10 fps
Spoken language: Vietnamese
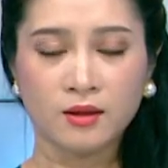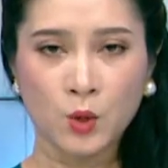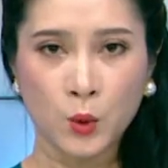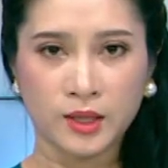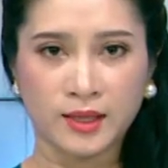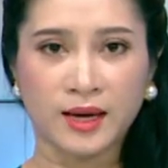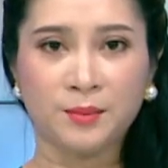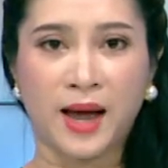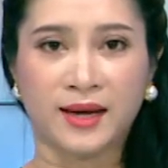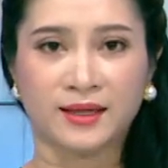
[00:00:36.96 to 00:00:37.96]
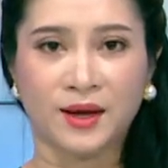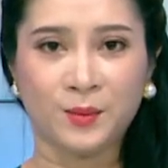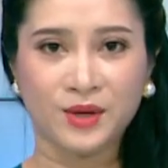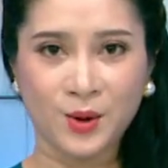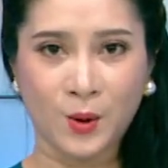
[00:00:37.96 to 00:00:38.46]
Thưa quý vị và các bạn,
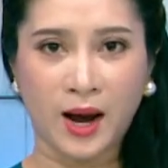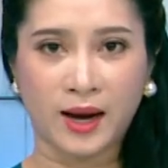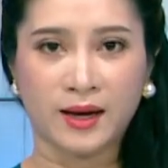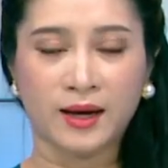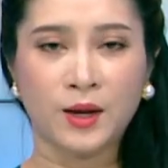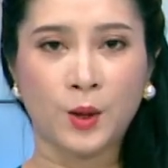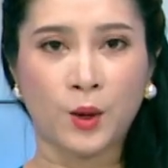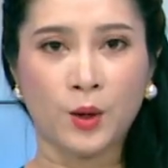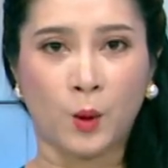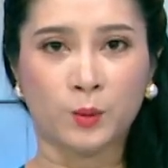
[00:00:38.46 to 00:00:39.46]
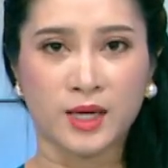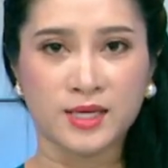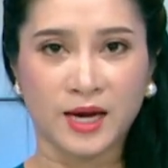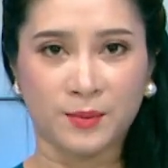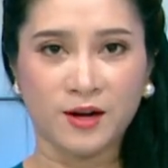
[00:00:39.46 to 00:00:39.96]
vừa qua, Liên đoàn Lao động
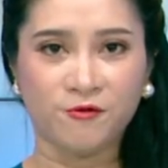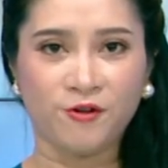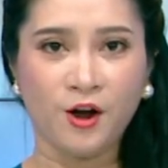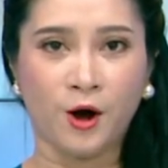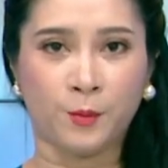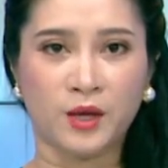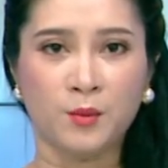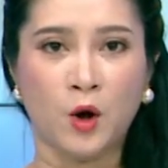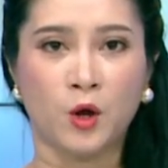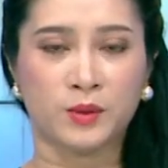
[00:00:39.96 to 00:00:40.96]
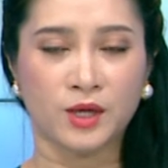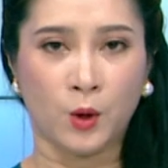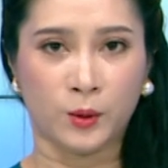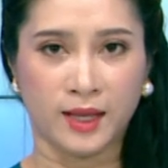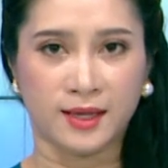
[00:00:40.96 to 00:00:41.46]
tỉnh Trà Vinh phối hợp với Bảo hiểm xã
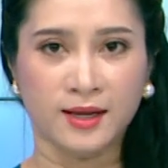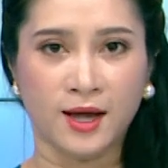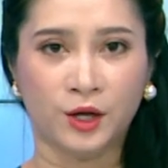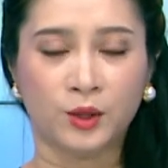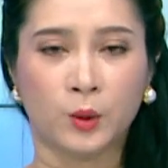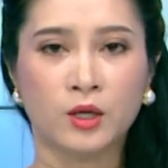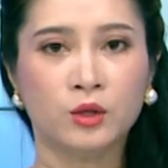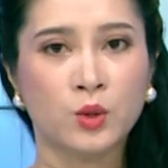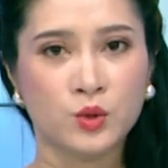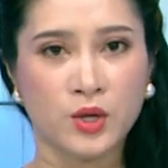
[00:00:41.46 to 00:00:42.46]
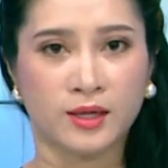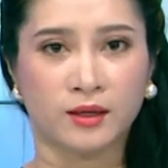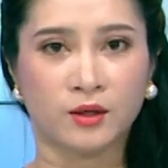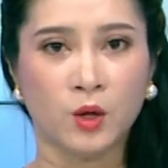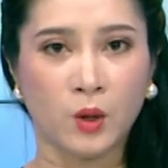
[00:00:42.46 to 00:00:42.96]
hội tỉnh tổ chức tuyên truyền
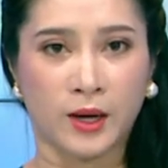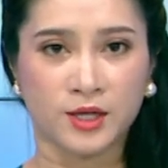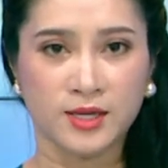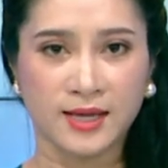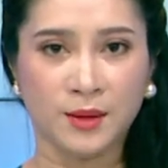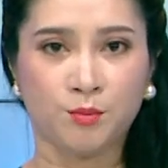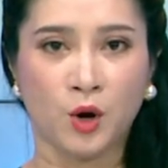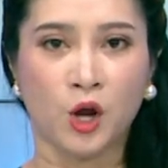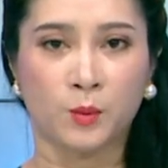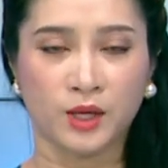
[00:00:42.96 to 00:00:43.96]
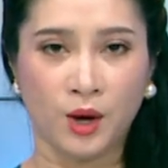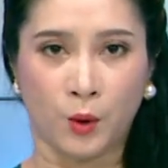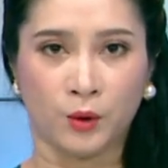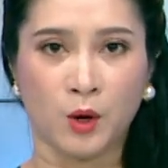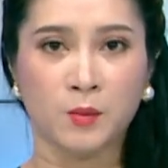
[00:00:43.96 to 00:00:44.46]
đối thoại chính sách bảo hiểm xã
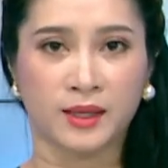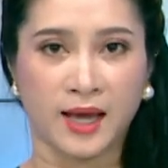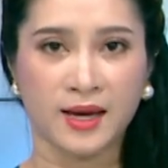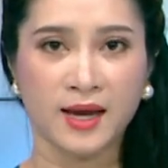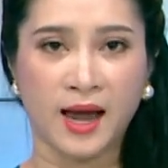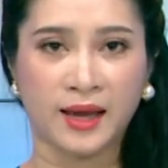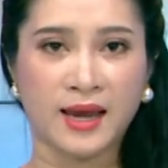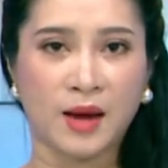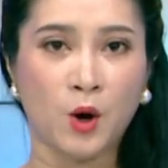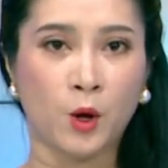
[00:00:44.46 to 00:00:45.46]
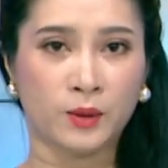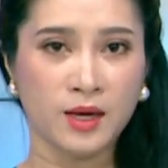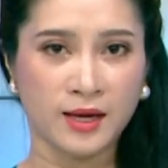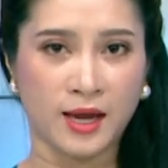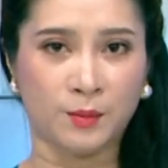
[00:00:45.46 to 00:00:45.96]
hội, bảo hiểm y tế và bảo hiểm
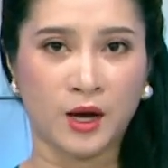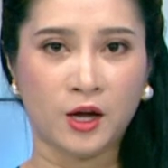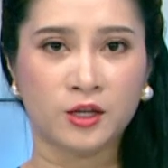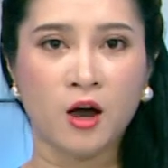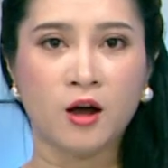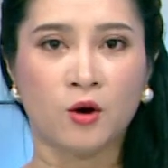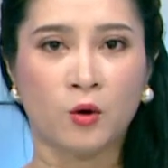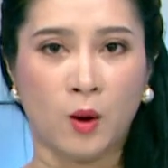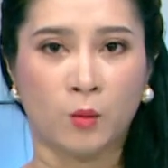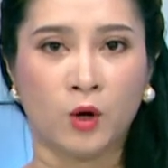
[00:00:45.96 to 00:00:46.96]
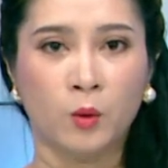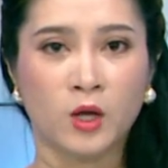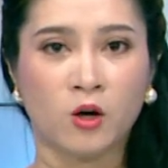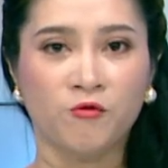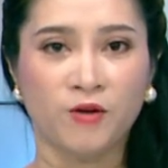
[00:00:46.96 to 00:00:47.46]
thất nghiệp cho người lao động công
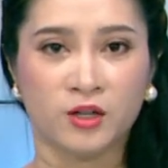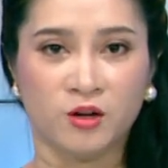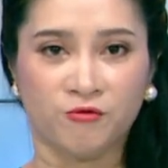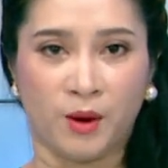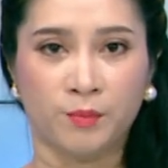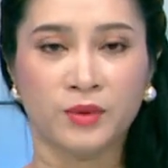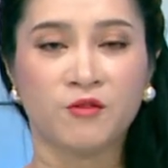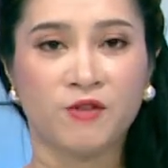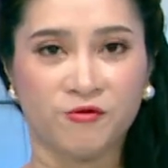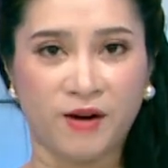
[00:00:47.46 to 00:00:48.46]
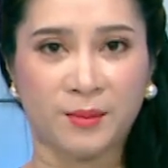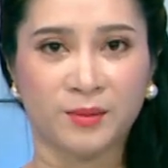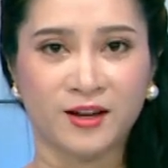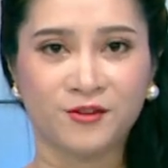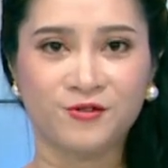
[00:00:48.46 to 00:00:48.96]
ty cổ phần dược phẩm TV Farm,
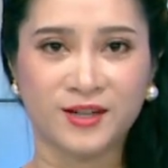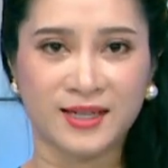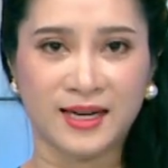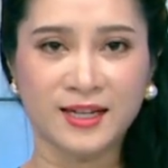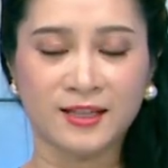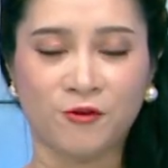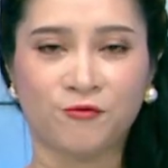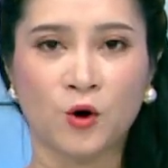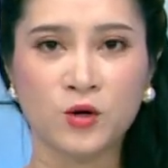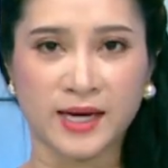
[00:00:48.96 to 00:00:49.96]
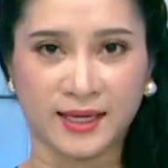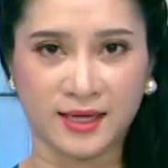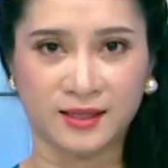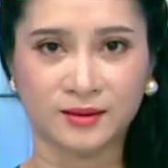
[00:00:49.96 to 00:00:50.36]
phường 9, thành phố Trà Vinh.